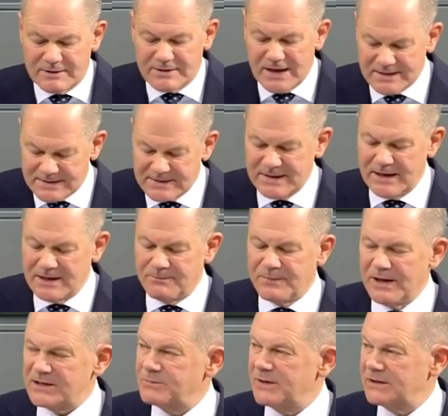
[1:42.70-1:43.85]
dass es eine
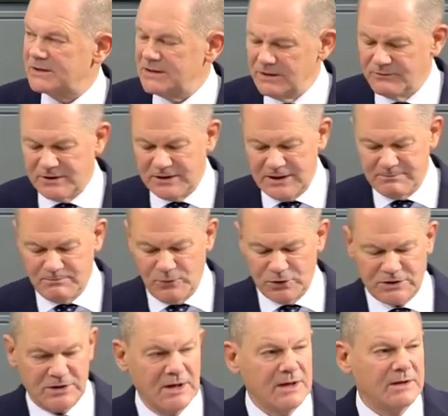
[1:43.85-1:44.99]
Perspektive geben
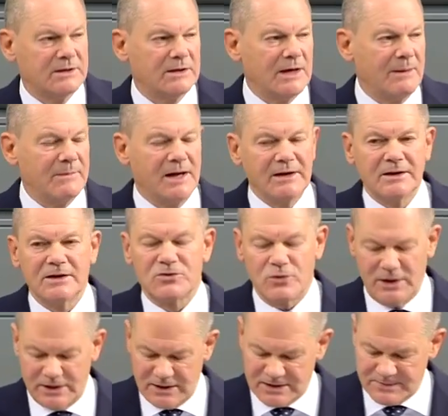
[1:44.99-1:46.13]
muss, die am Ende zu
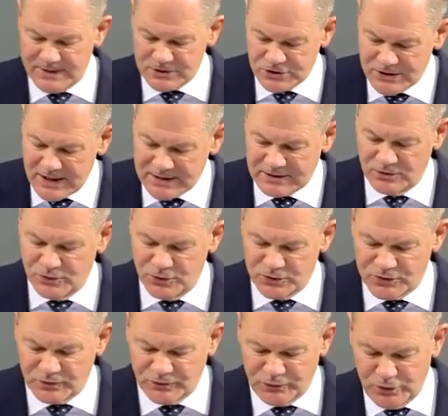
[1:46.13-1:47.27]
einer
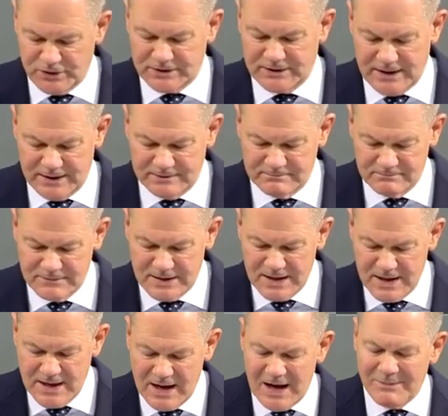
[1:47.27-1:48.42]
Zwei-Staaten-Lösung führen kann.
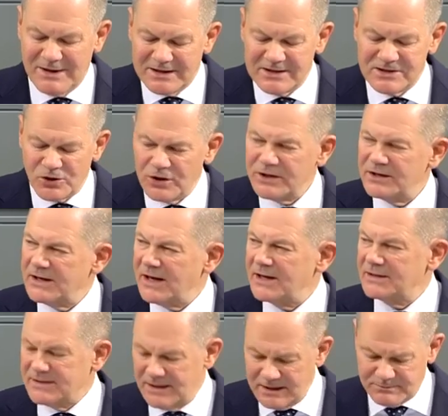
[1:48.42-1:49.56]
Aber die
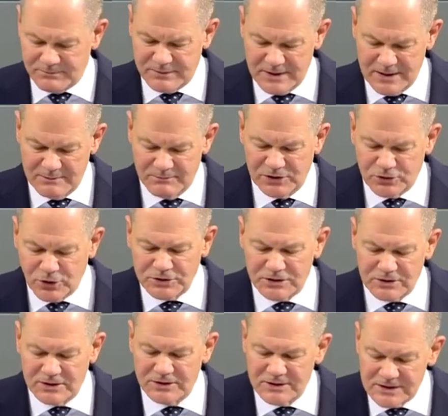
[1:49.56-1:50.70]
Solidarität
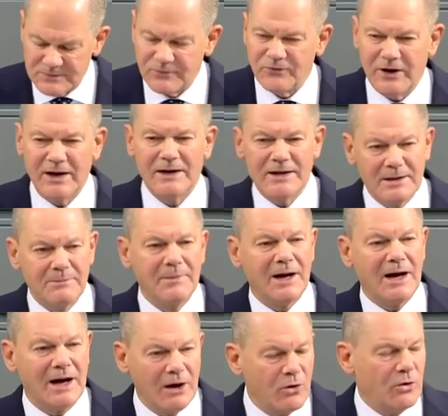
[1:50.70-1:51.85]
bedeutet in diesem Fall
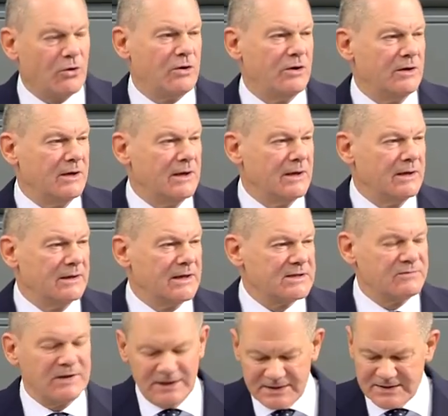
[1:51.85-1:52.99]
immer auch,
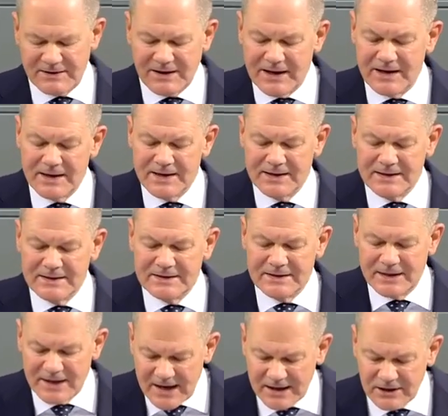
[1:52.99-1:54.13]
dass wir Israel in die
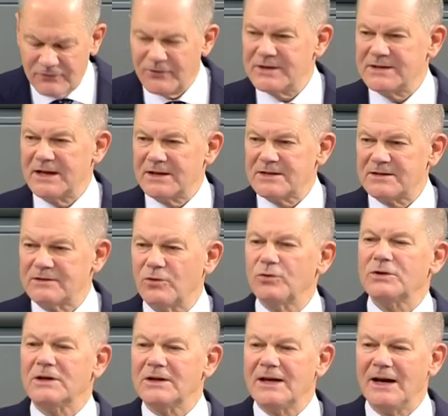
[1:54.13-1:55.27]
Lage versetzen
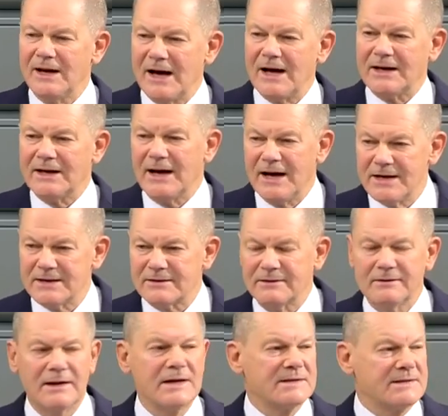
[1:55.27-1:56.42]
und in der Lage
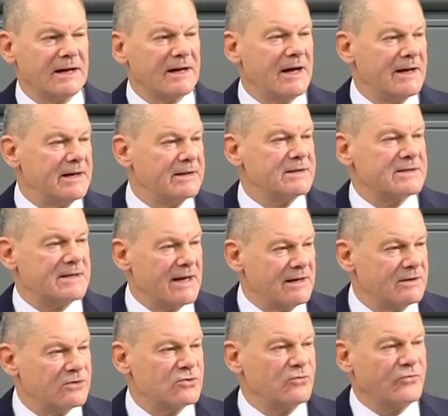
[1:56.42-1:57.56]
halten, sein eigenes
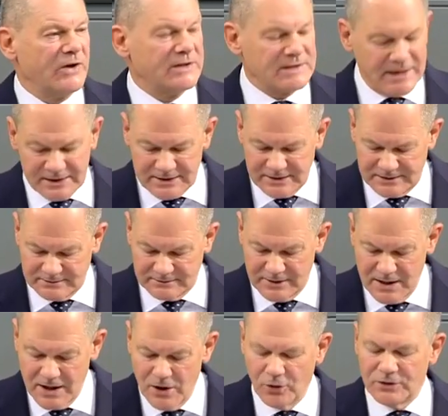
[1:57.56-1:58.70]
Land zu verteidigen.
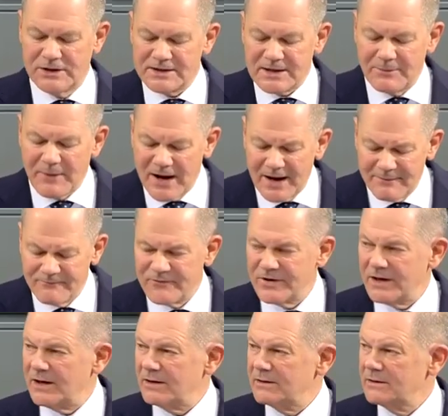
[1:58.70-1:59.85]
Und deshalb haben
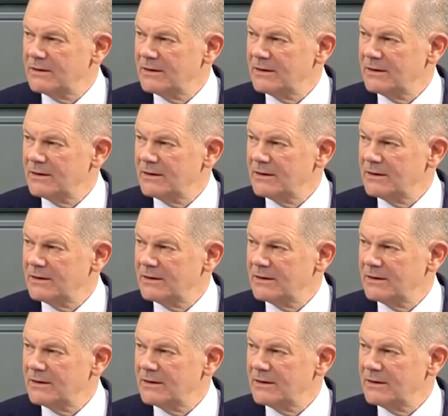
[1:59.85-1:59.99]
wir